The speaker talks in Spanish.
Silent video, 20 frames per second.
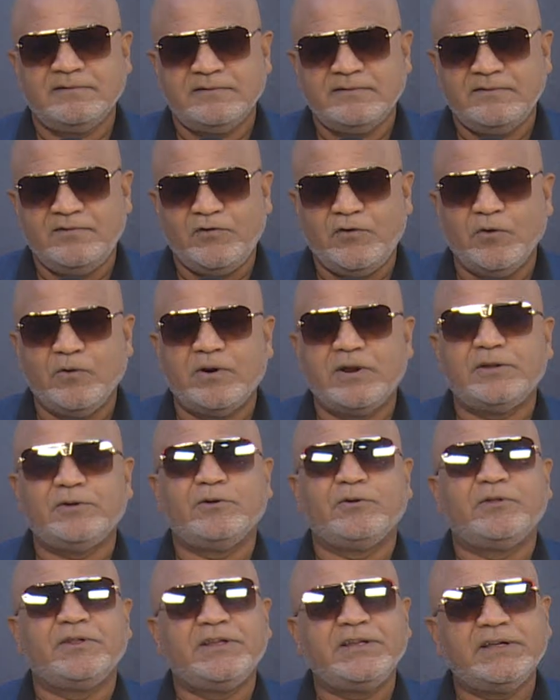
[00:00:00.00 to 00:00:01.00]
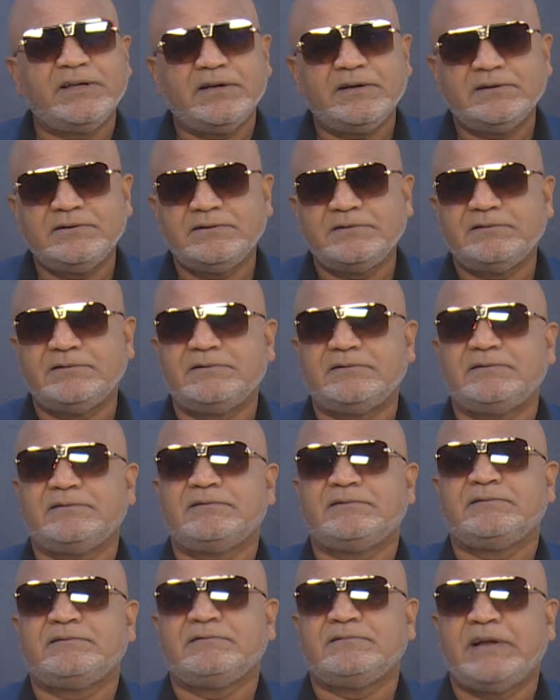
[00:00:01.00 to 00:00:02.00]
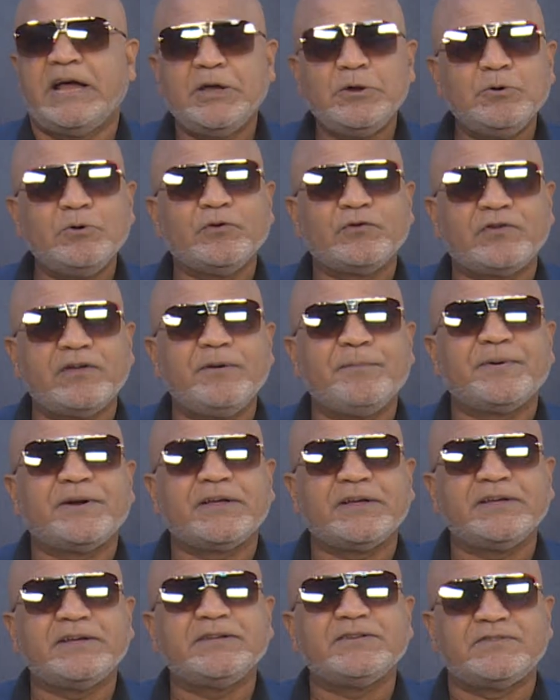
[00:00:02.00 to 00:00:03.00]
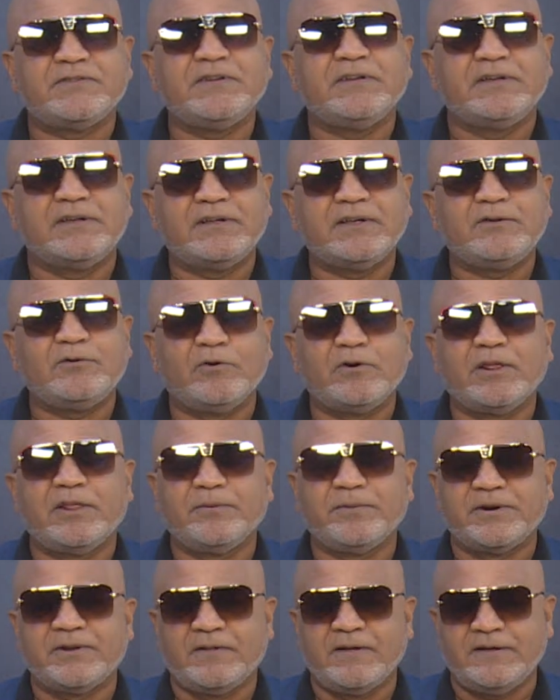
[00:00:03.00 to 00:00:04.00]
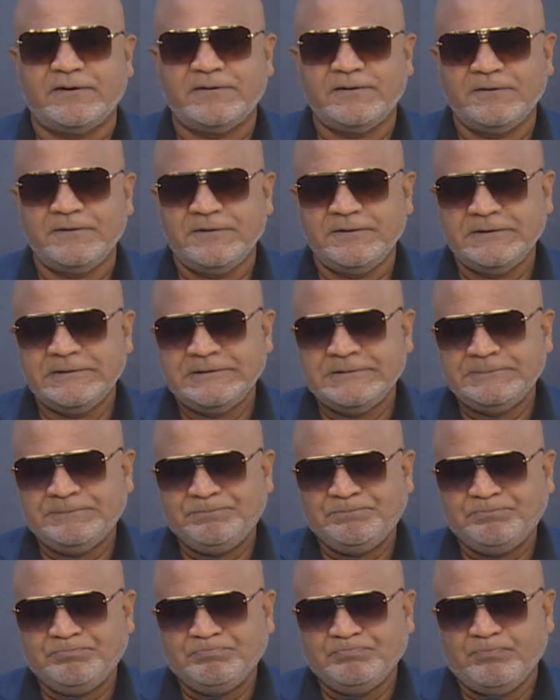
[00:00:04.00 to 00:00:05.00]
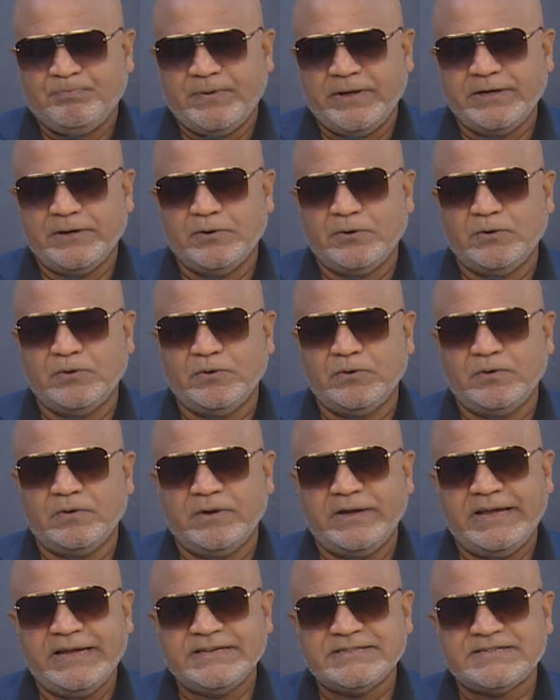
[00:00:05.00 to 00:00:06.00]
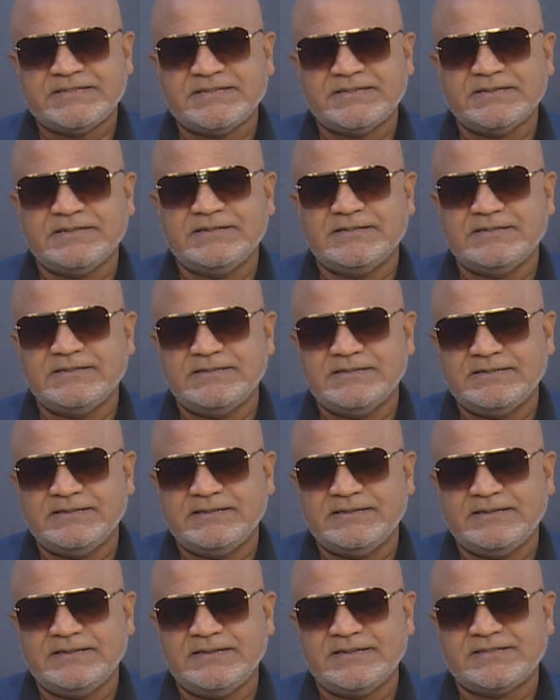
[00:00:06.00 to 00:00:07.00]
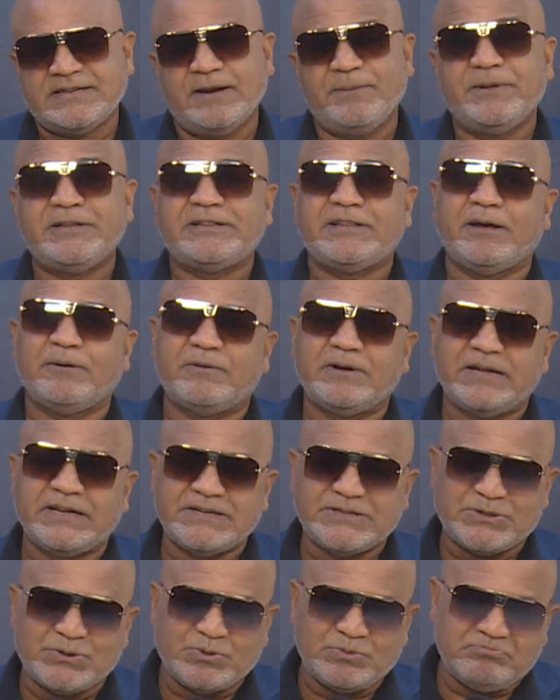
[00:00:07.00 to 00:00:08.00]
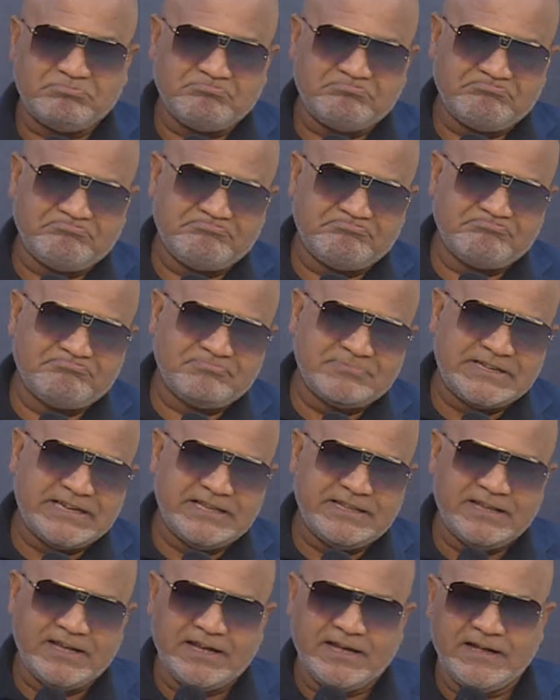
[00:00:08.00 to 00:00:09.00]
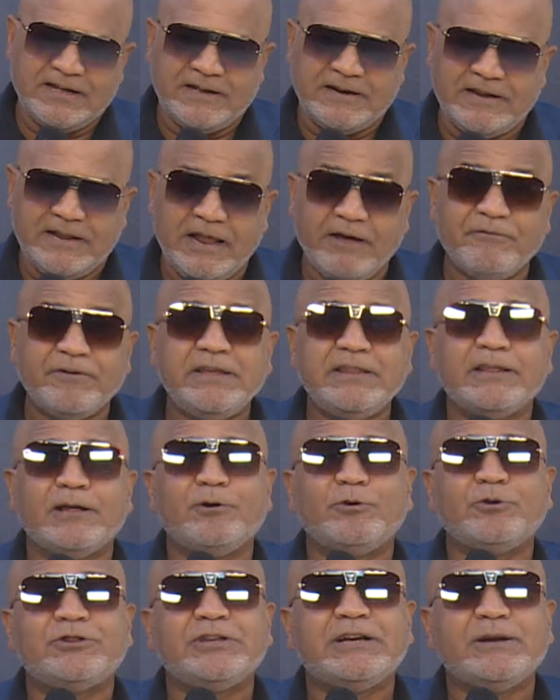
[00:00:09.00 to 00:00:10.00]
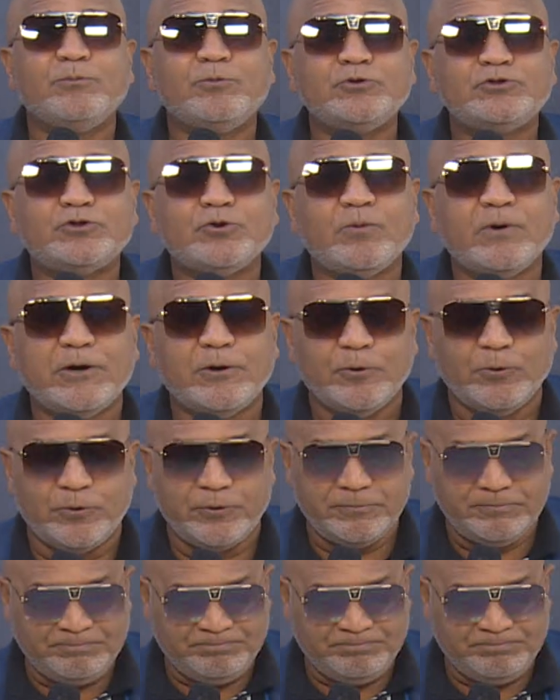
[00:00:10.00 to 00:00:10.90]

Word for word: Lloran dos días. Hay uno siempre que sí, que llora de verdad. Pero es, es lamentable eso, que ya la vida no tiene mucho valor.